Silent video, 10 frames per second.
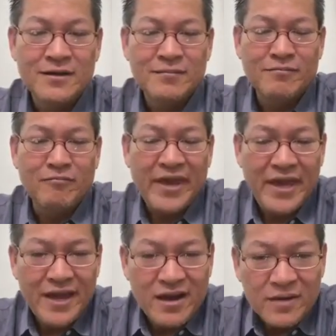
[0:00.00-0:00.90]
mê
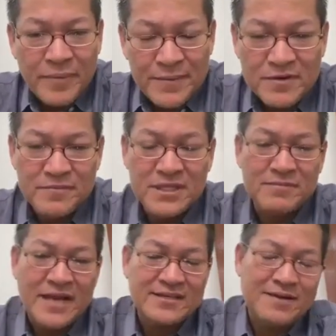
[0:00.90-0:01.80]
ăn cặp phim còn miên làm
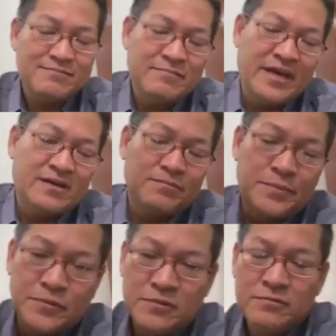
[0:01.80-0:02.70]
lay giờ mê
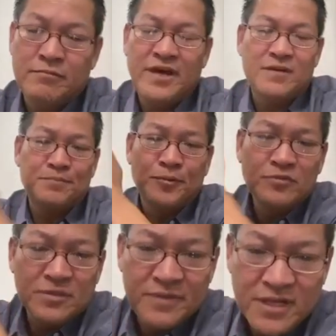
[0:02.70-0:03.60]
cầm pool
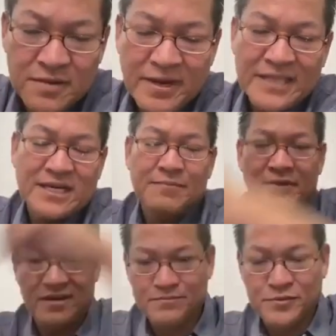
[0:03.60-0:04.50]
còn miên âm lay giờ mê
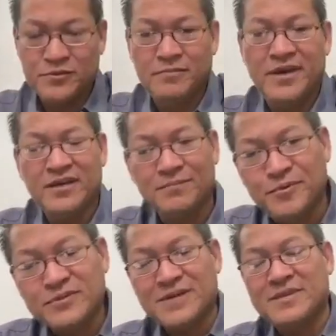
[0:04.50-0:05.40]
cầm pool
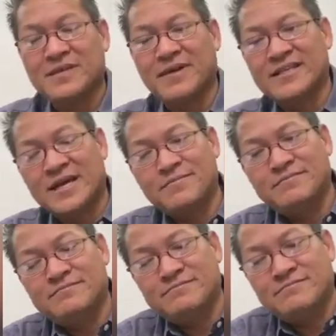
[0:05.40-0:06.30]
giờ miên làm lay giờ
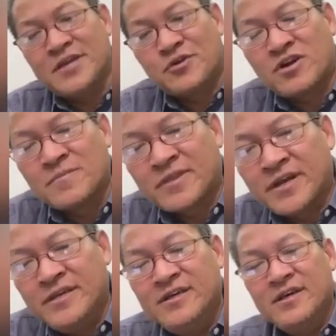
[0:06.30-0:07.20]
này rồi làm trầy
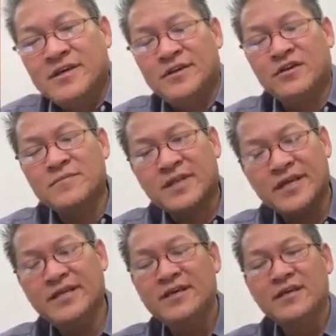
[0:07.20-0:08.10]
như rồi làm
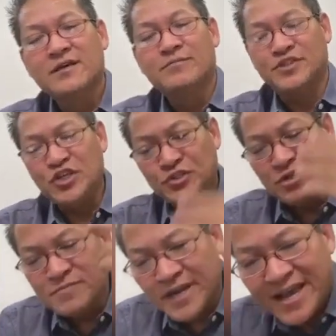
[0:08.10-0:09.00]
trầy và chia chốn
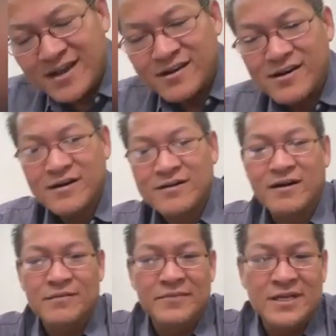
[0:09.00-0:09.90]
mà nẹt
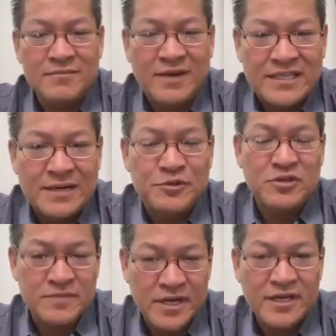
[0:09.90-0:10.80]
còn miên làm lay giờ như làm
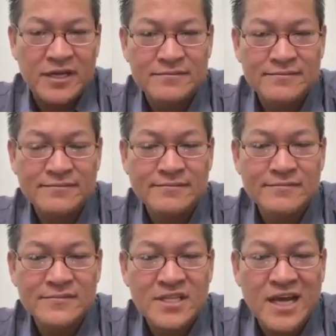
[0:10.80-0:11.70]
trầy đây
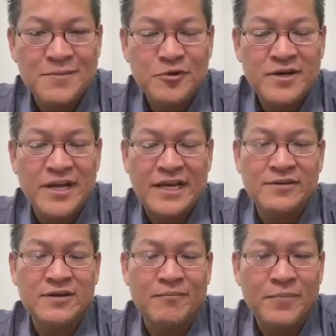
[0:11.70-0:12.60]
ngày muốn nẹt đâu
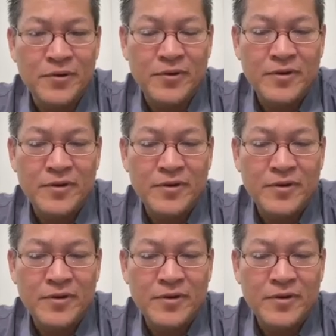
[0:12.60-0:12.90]
cầm pool